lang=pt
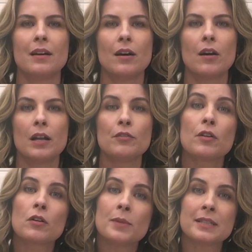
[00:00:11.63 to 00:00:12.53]
Olha,
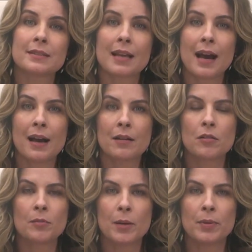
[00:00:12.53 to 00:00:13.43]
vou começar
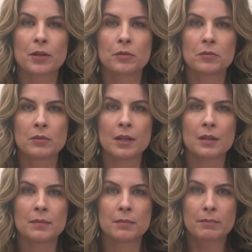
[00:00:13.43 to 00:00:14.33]
com uma
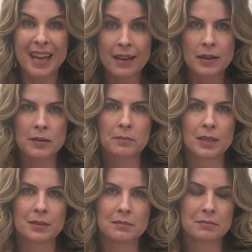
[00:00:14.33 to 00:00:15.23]
pergunta bem ampla.